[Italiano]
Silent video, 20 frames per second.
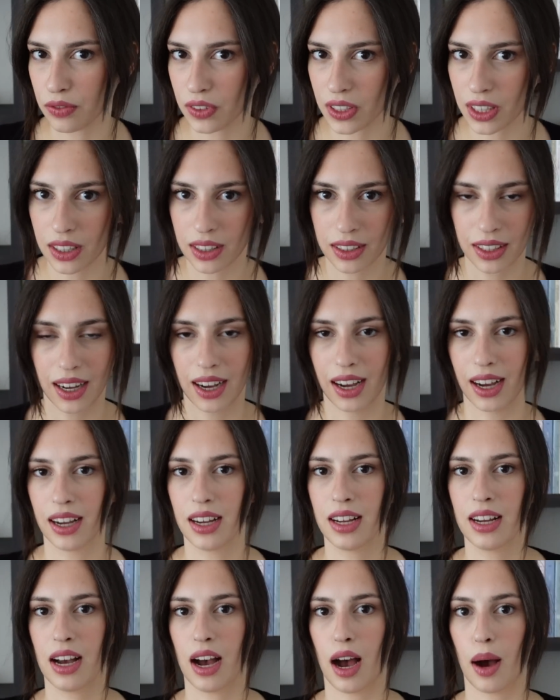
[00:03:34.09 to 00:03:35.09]
vita
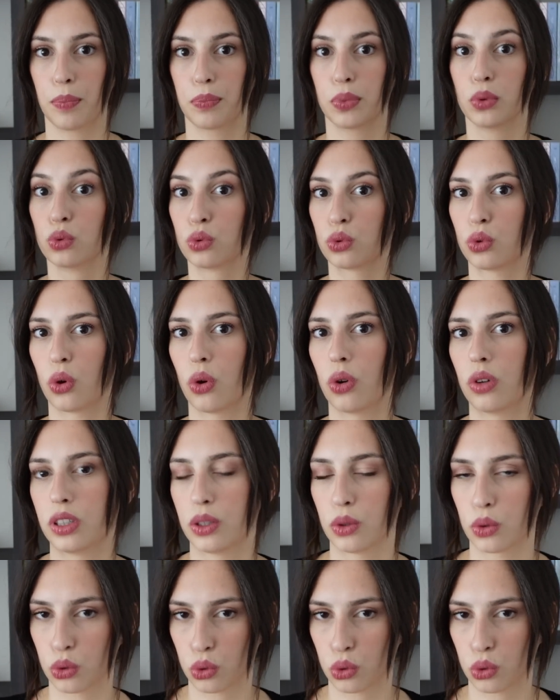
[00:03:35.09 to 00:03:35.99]
appunto in,